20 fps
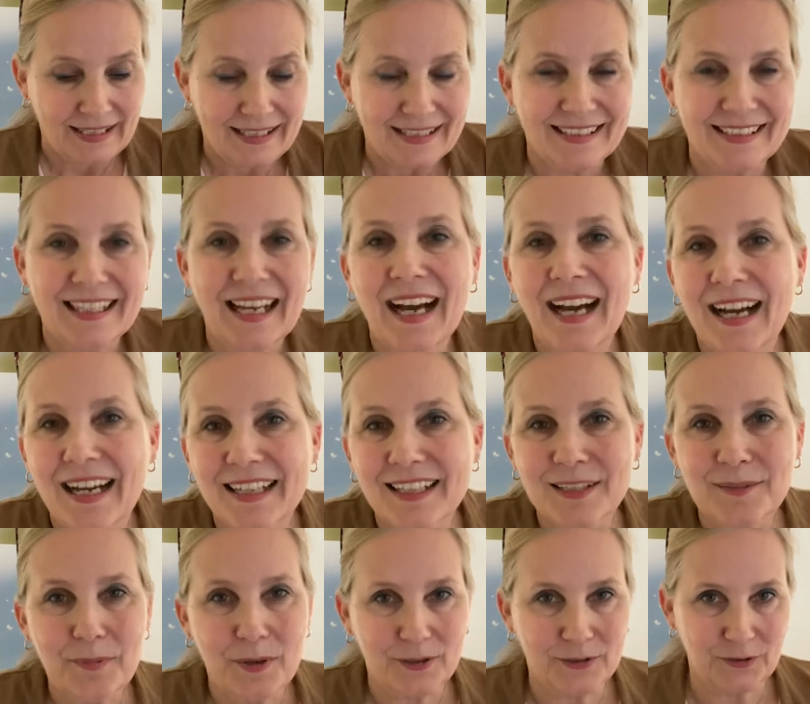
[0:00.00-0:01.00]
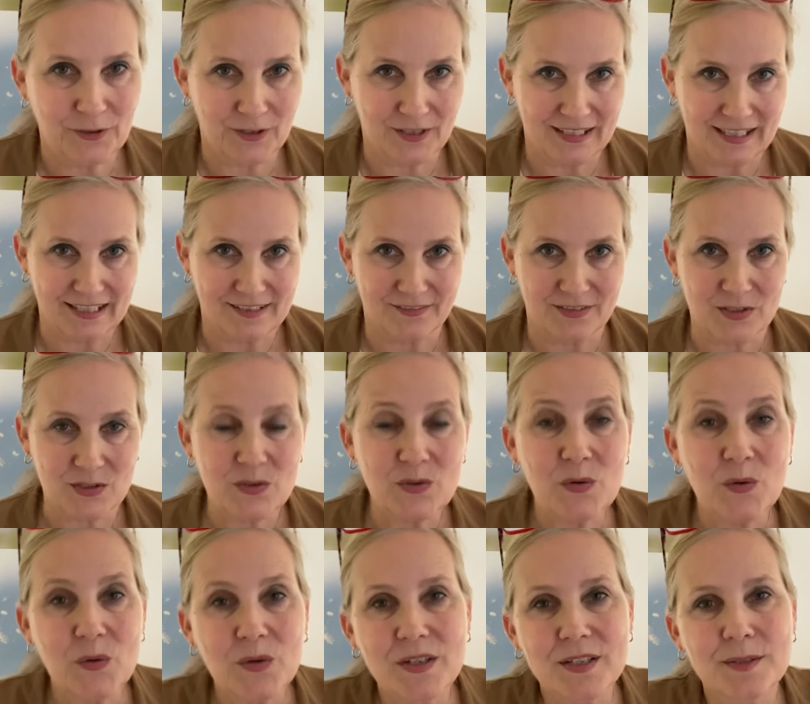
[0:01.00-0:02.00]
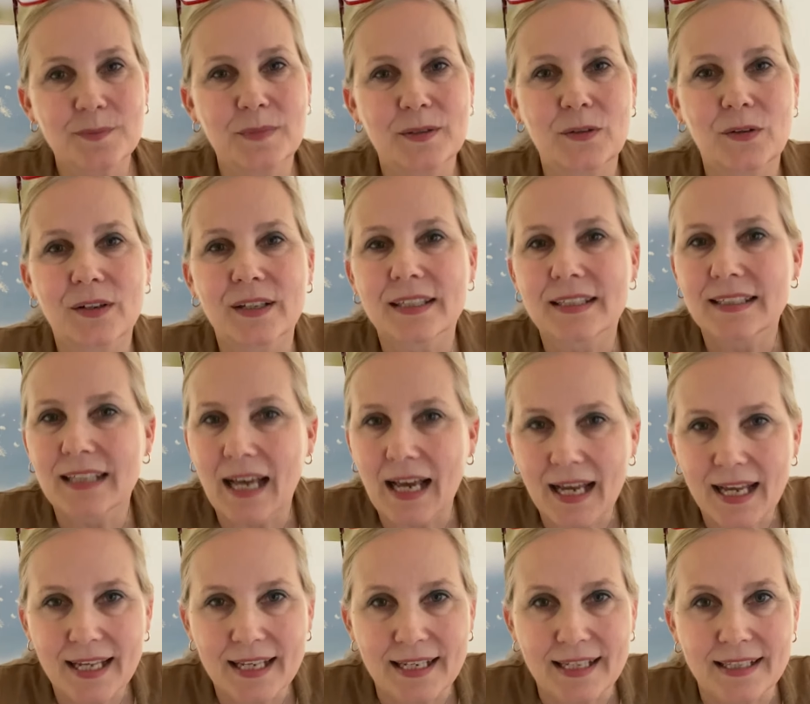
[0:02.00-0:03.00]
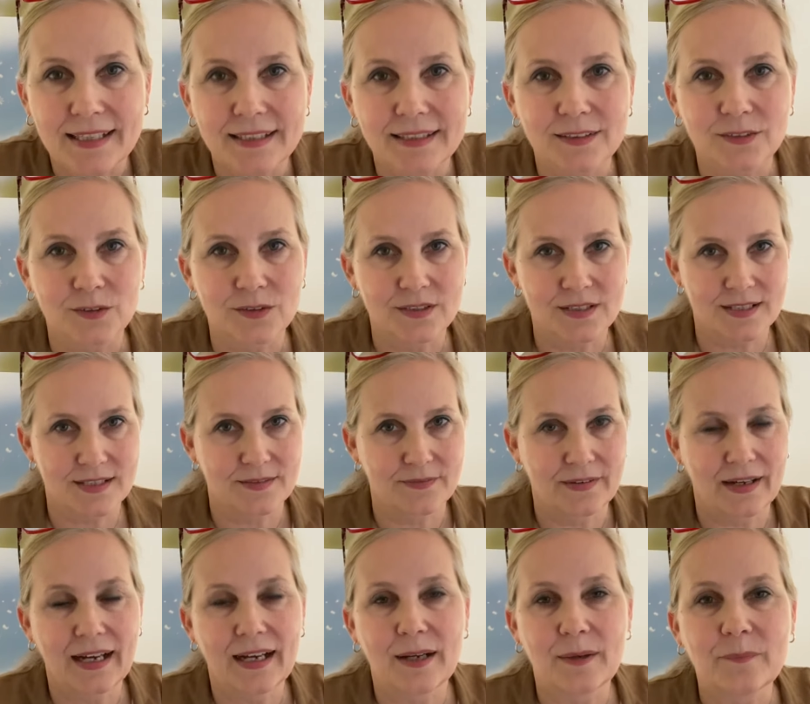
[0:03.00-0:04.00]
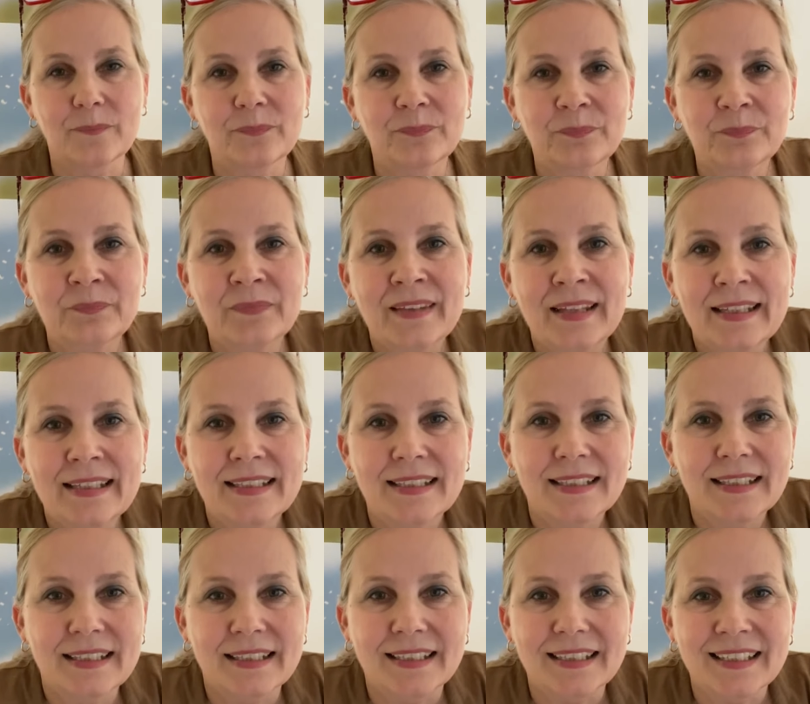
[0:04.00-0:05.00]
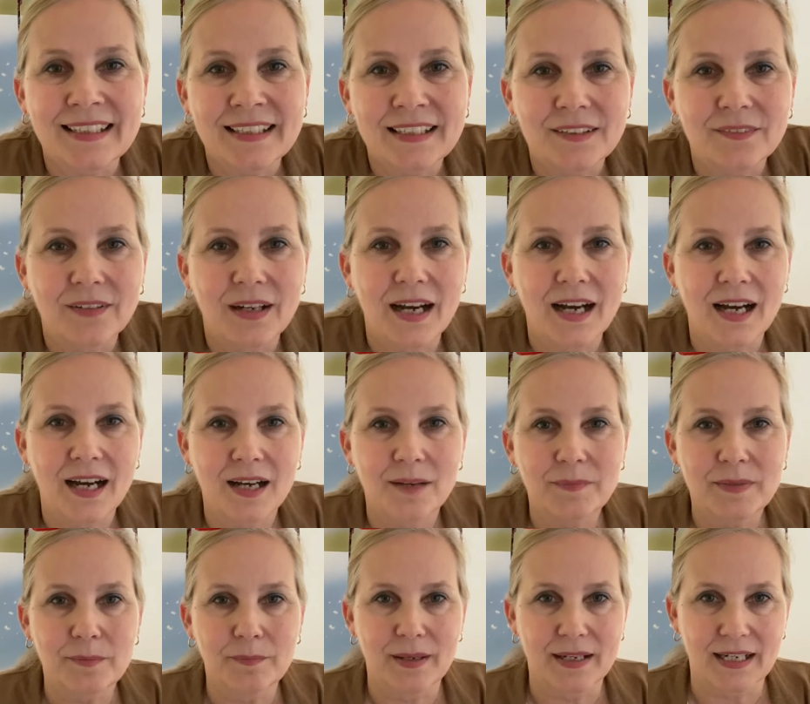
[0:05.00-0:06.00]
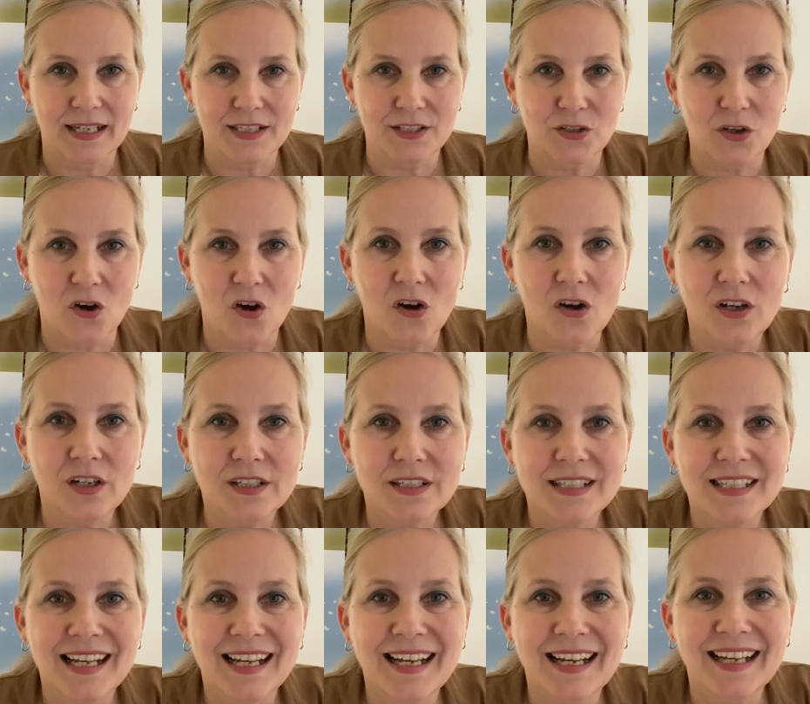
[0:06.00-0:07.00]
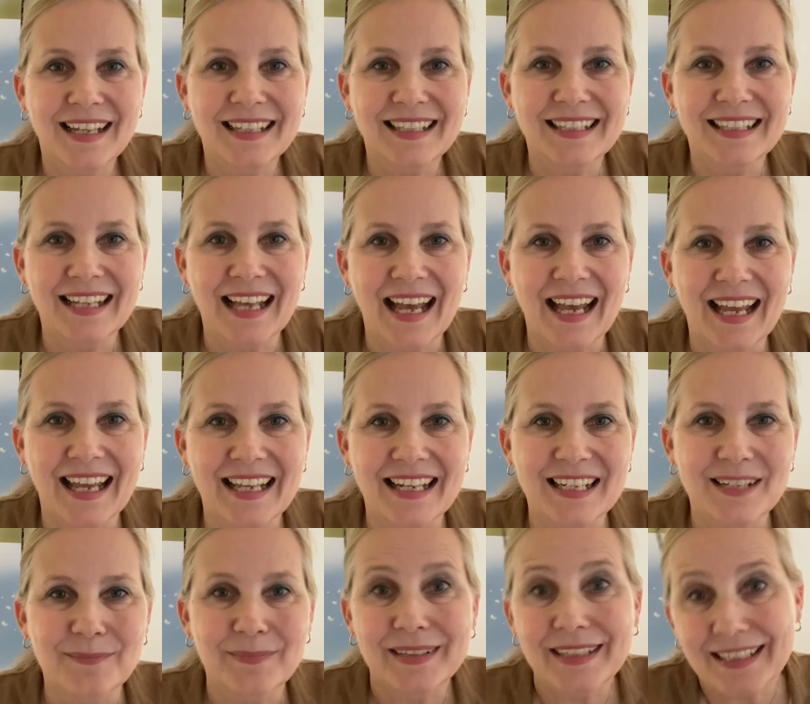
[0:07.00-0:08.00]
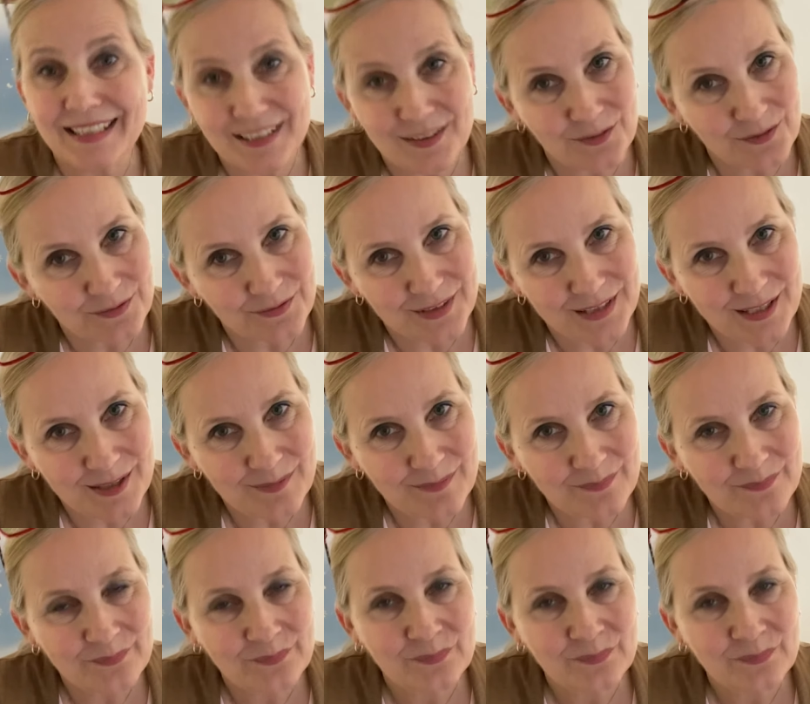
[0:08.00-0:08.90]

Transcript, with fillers: Ja, ich möchte heute etwas Schönes mit euch teilen. Und zwar, ich war mit meiner Tochter in einem Kinofilm